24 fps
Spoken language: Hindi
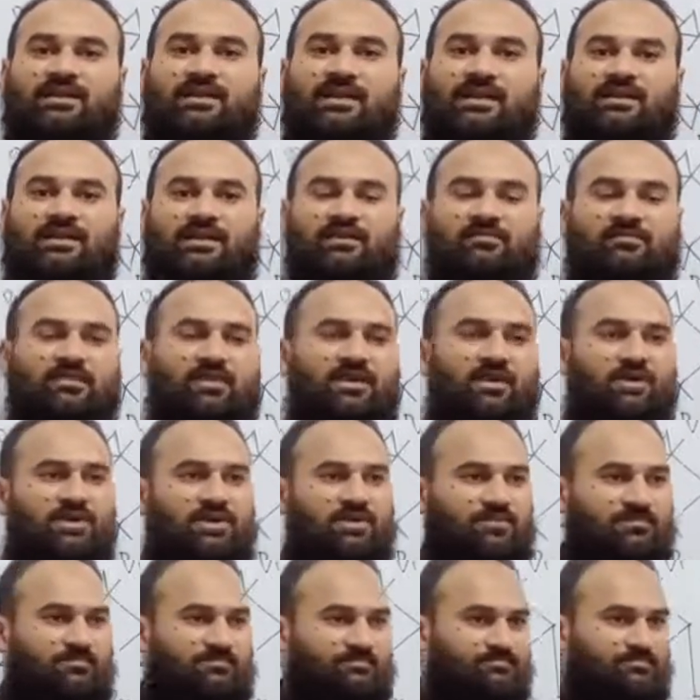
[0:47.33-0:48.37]

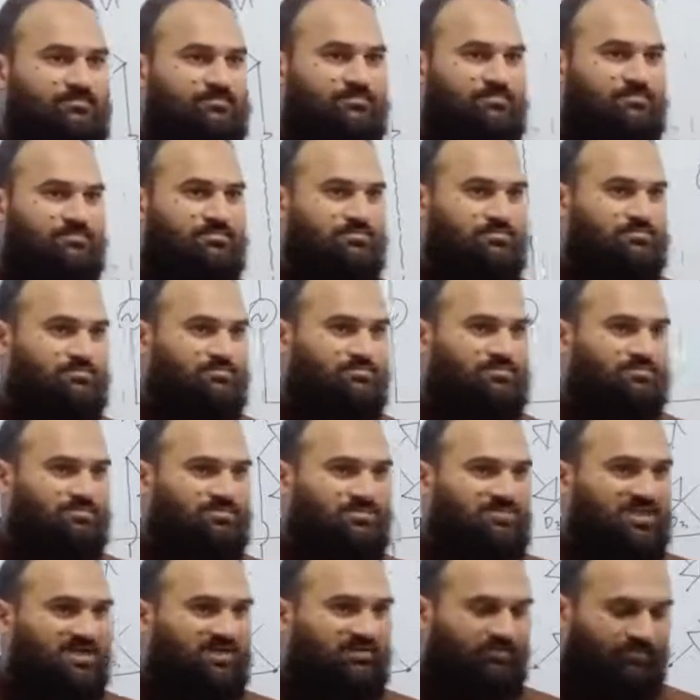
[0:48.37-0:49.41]
रेक्टिफिकेशन
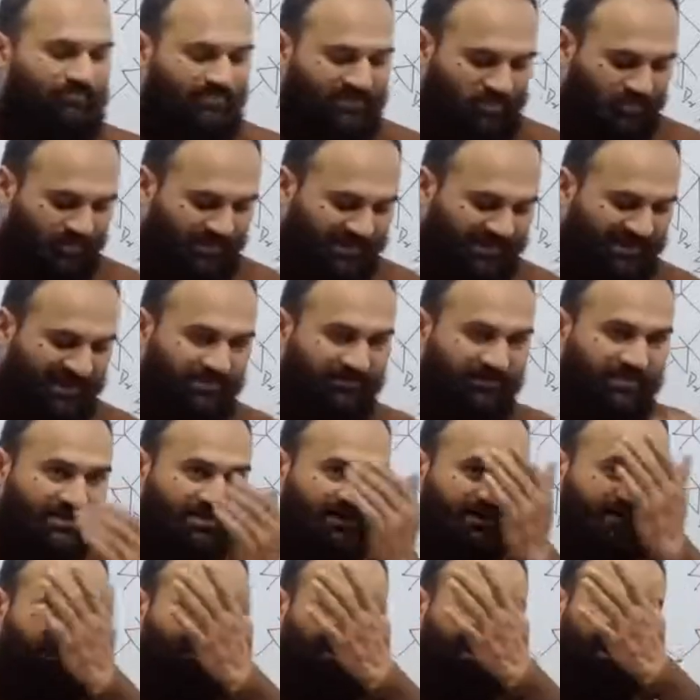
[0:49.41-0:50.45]
बच्चों सेमी
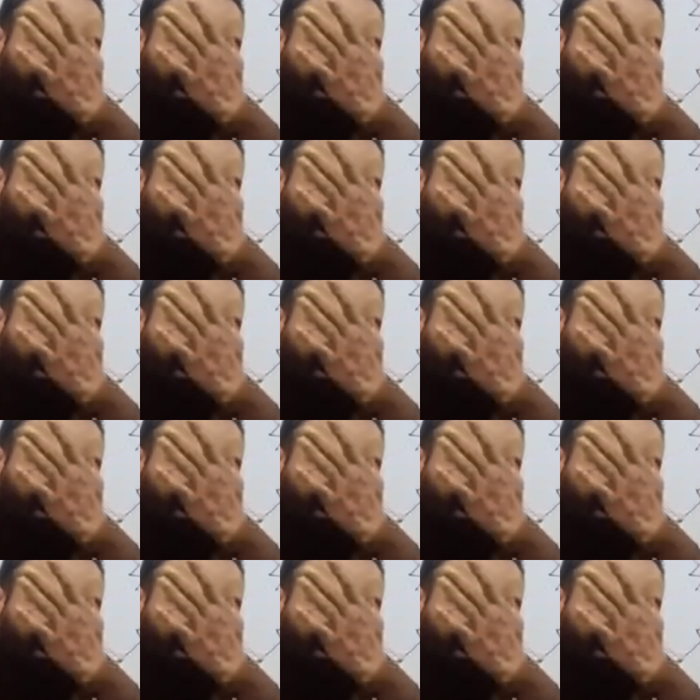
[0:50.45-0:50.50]
कंडक्टर